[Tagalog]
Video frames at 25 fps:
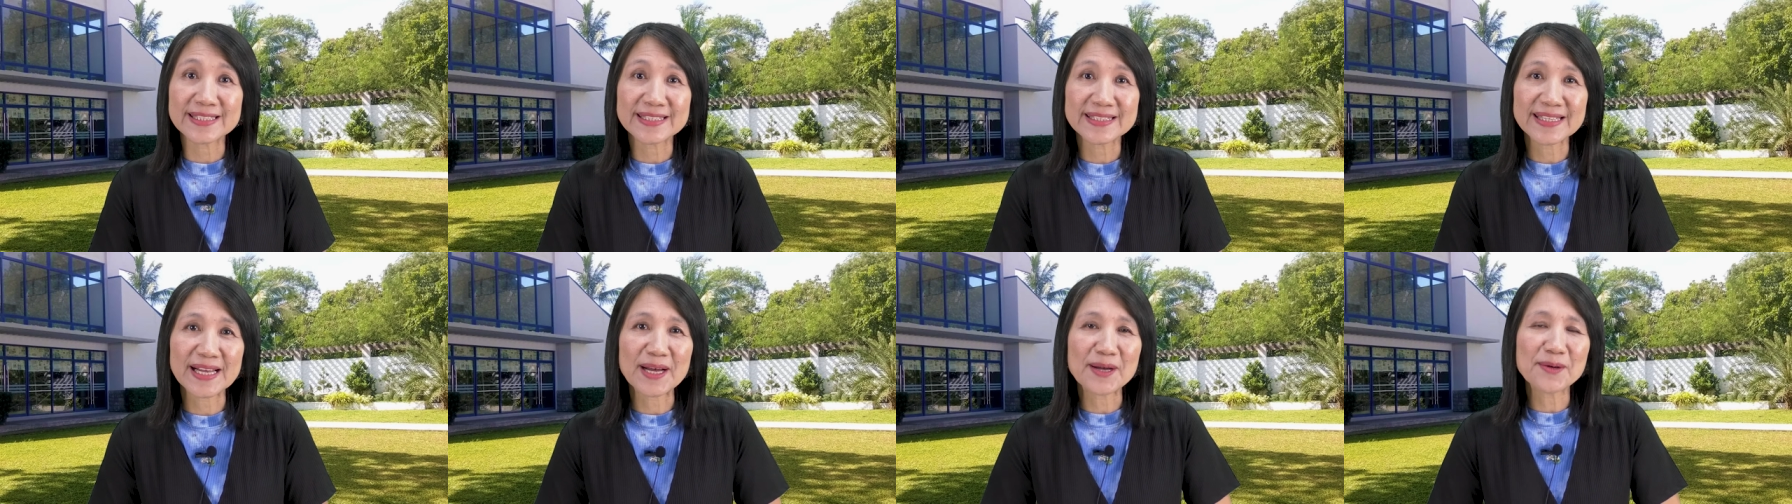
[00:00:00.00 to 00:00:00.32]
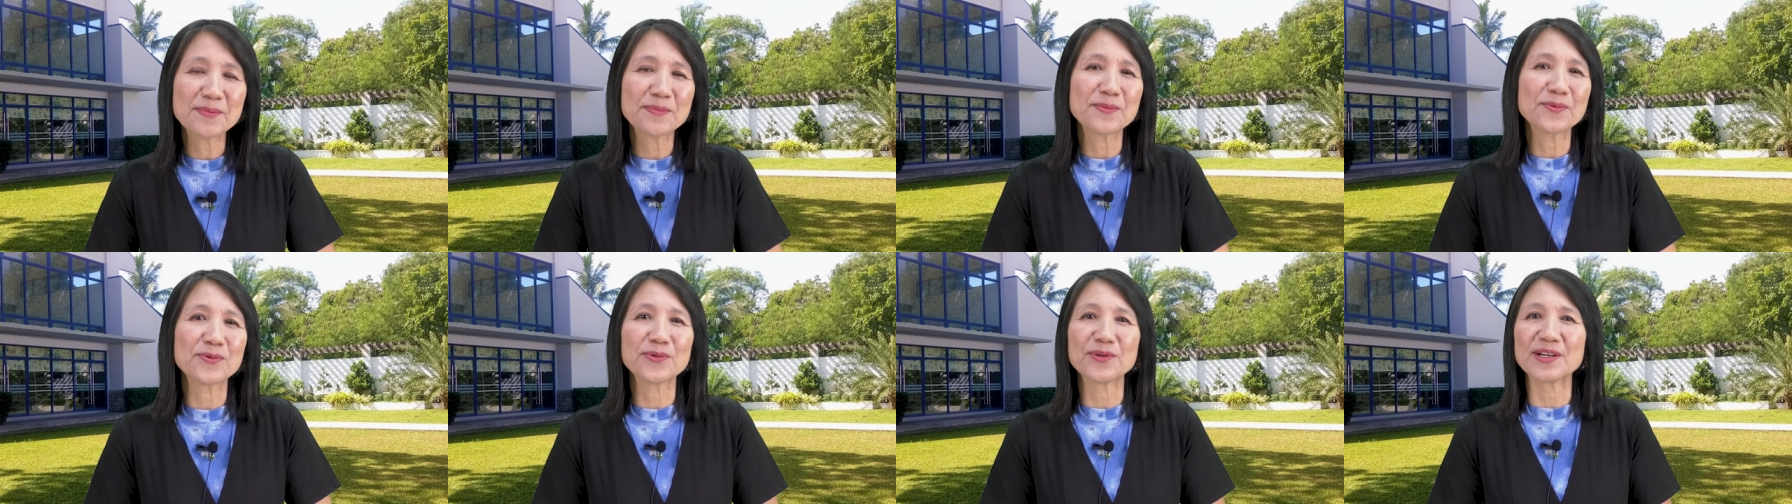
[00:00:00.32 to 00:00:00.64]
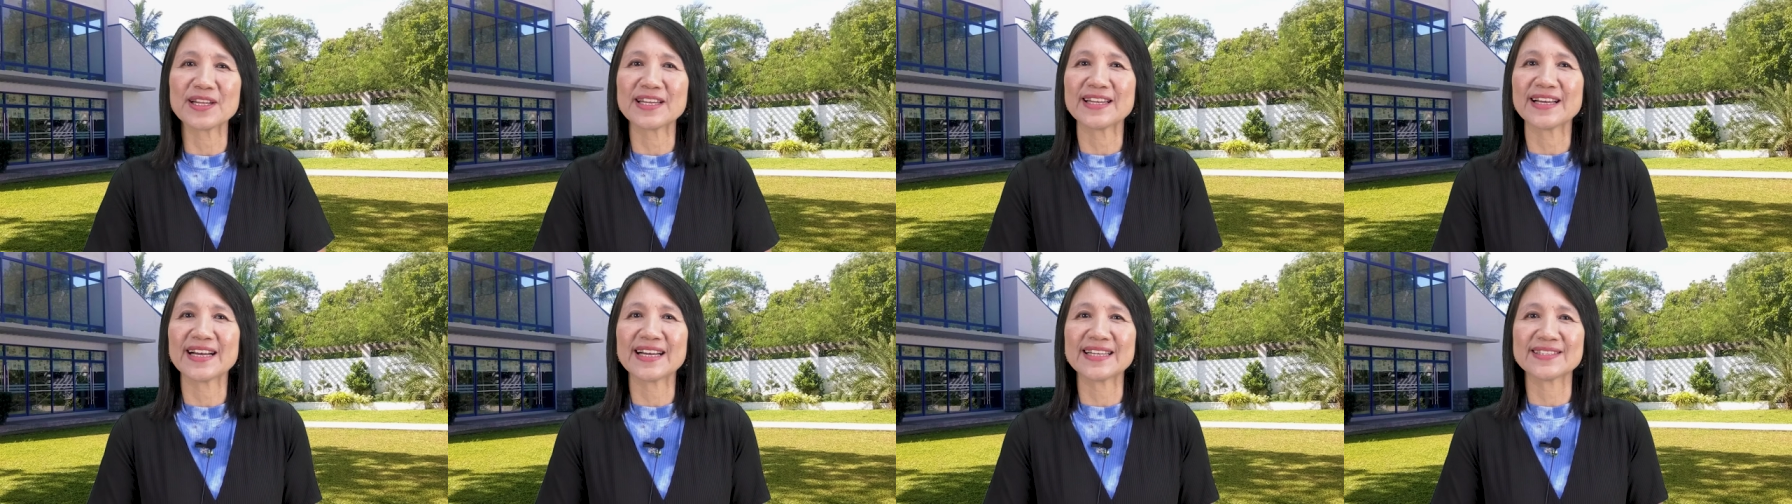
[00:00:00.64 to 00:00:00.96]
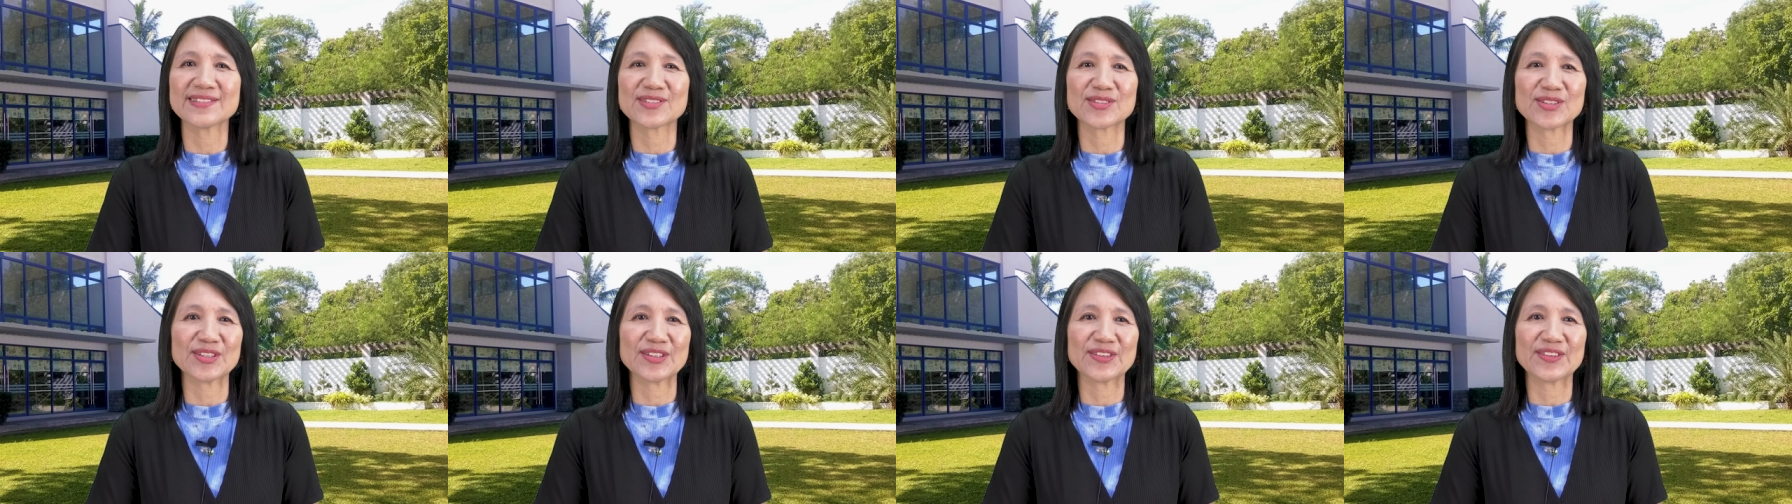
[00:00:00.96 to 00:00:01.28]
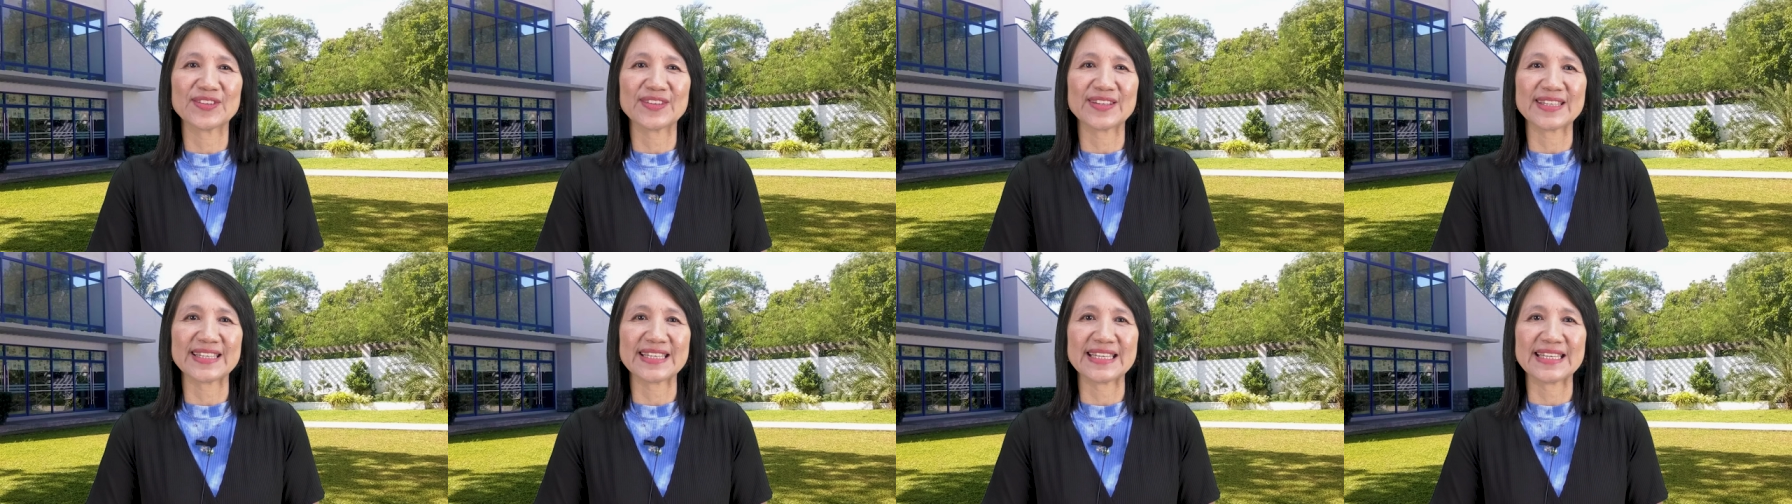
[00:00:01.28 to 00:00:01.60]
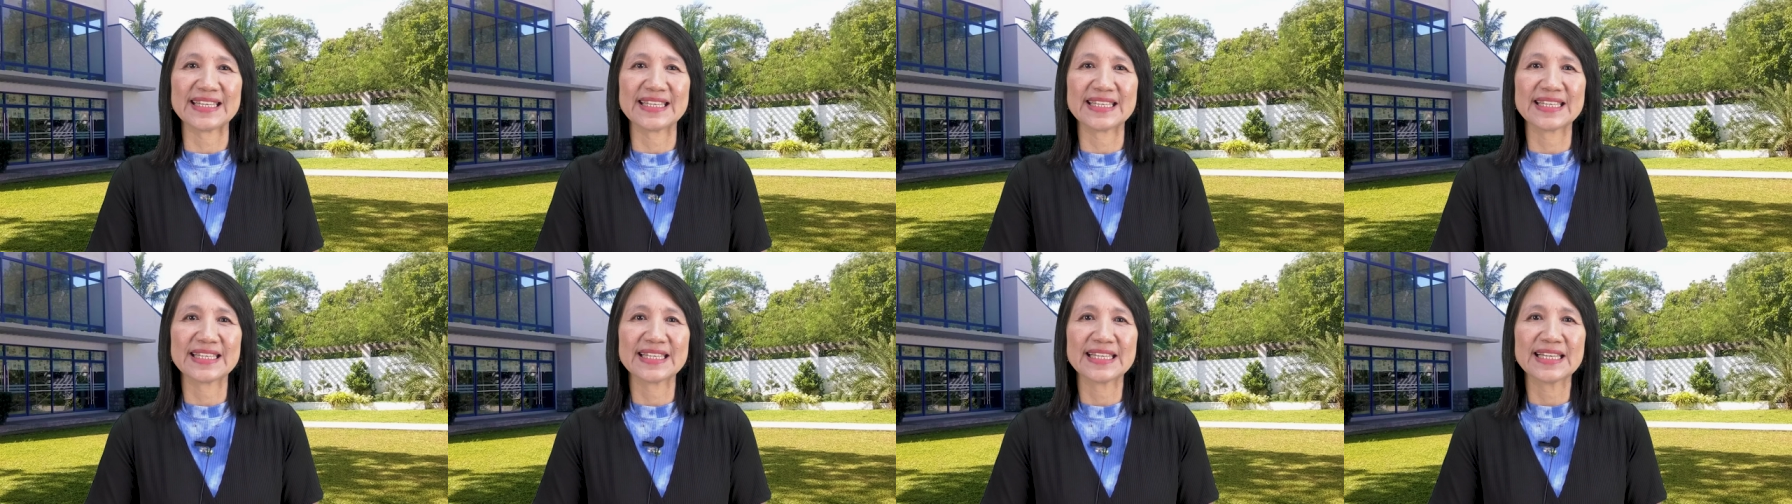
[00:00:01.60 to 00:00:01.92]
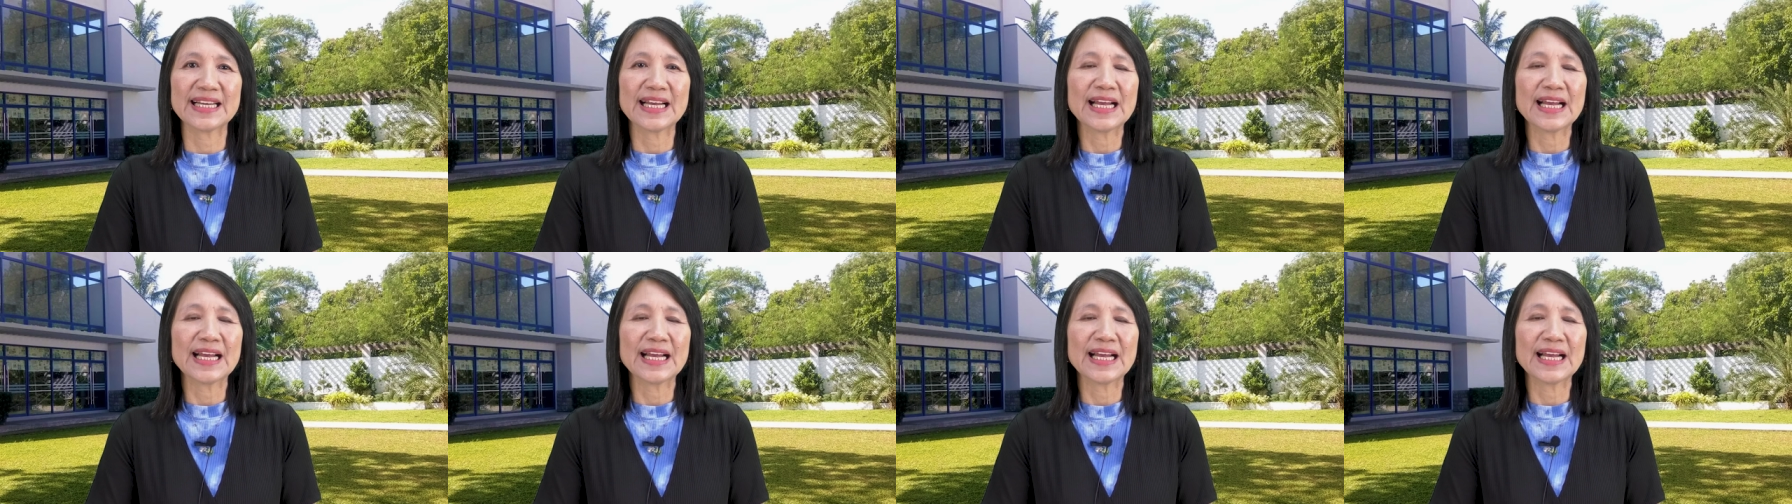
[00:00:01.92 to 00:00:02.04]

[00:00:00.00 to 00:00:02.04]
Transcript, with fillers: Psalm 103.